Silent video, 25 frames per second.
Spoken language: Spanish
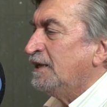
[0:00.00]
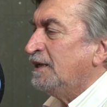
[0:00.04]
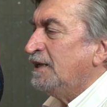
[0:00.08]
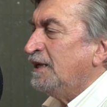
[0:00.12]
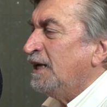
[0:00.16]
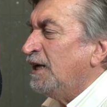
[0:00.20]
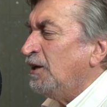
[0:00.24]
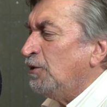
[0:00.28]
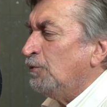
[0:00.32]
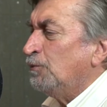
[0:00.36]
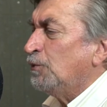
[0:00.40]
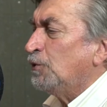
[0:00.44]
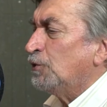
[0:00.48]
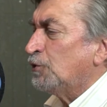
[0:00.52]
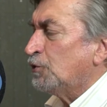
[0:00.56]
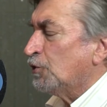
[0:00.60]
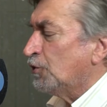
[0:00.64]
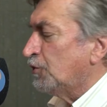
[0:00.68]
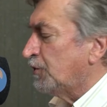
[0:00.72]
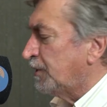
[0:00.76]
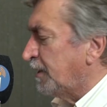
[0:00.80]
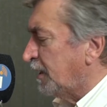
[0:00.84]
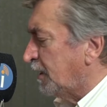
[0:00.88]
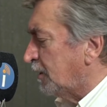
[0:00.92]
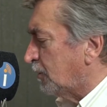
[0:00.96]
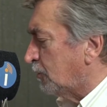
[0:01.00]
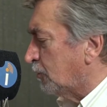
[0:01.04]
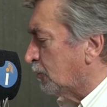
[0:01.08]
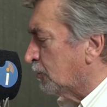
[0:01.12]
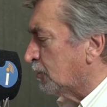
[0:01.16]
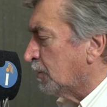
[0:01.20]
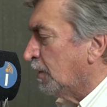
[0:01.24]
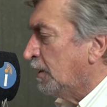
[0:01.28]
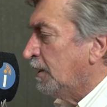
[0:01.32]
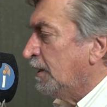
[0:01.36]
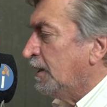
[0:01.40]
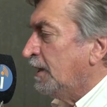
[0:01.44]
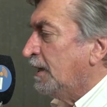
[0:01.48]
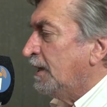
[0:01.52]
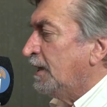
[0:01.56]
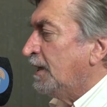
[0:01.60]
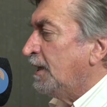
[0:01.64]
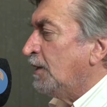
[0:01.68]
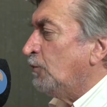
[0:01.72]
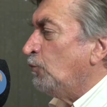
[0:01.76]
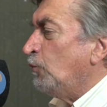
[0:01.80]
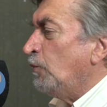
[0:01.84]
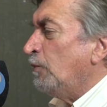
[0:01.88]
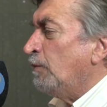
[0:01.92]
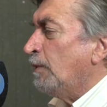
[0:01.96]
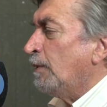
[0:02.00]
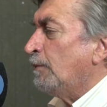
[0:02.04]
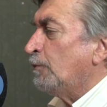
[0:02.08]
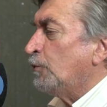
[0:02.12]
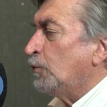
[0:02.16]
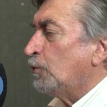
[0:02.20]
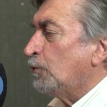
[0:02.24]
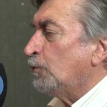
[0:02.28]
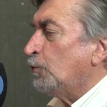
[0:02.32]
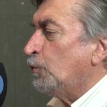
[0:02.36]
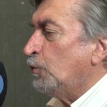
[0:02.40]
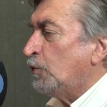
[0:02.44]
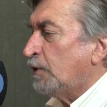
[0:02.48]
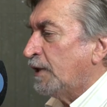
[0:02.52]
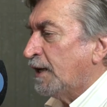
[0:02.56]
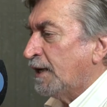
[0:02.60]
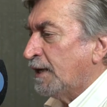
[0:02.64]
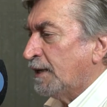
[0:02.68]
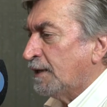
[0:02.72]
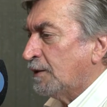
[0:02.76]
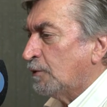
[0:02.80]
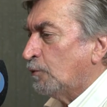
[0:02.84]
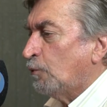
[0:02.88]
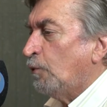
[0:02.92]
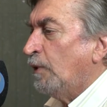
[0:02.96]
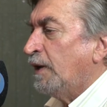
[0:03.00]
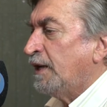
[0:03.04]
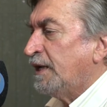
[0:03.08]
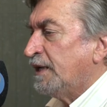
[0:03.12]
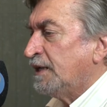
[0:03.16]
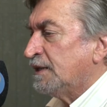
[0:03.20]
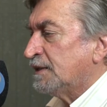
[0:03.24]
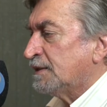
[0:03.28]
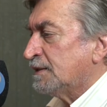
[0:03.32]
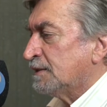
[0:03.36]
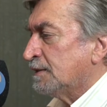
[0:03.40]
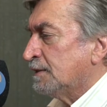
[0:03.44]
Y hay un montón de estos. La nueva burbuja, ¿cuál es?